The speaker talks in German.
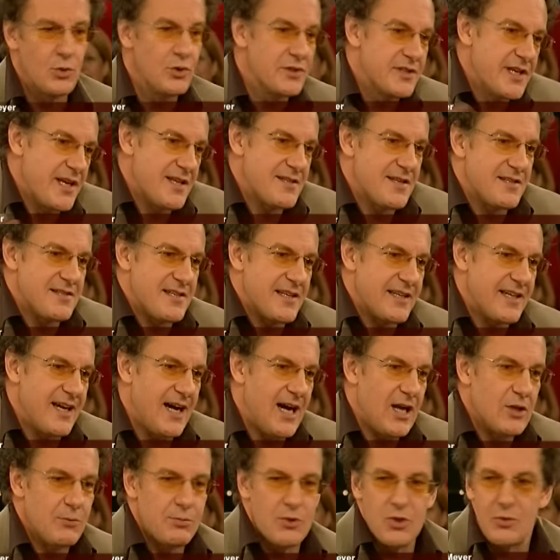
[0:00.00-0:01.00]
gut, dir ist das
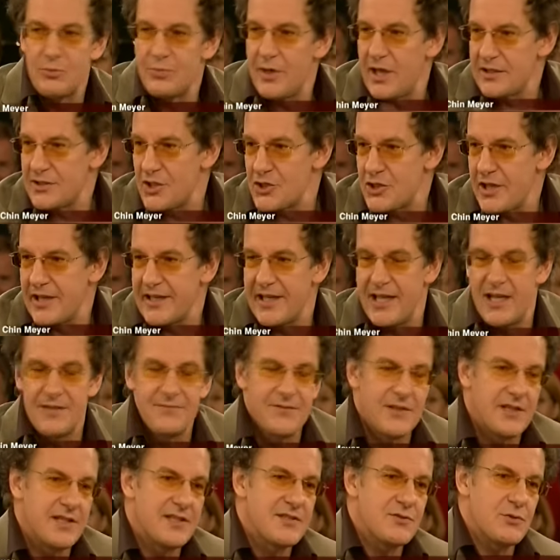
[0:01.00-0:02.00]
egal, ob du dann praktisch kein
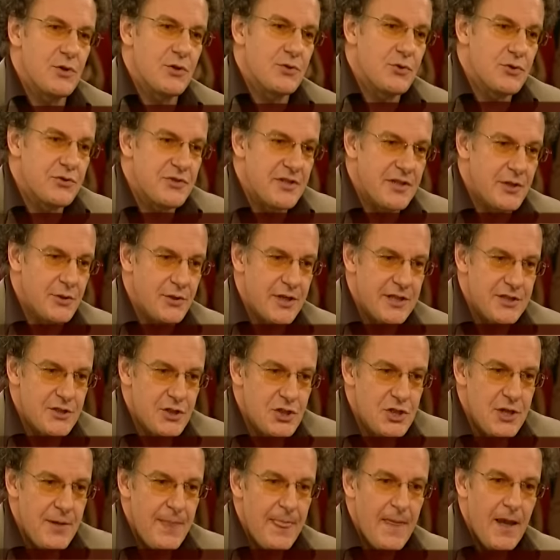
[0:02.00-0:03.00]
Geld verdienst oder nur
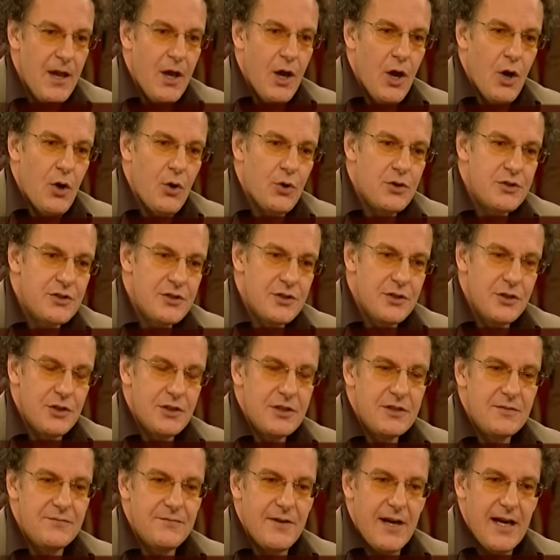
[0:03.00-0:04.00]
theoretisch. Und
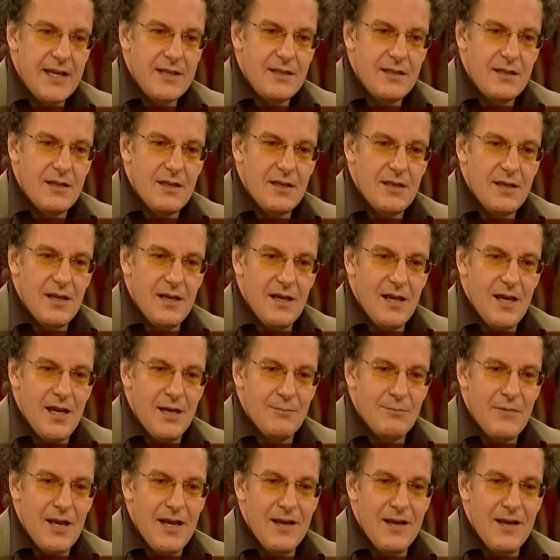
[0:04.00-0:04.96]
irgendwann ähm,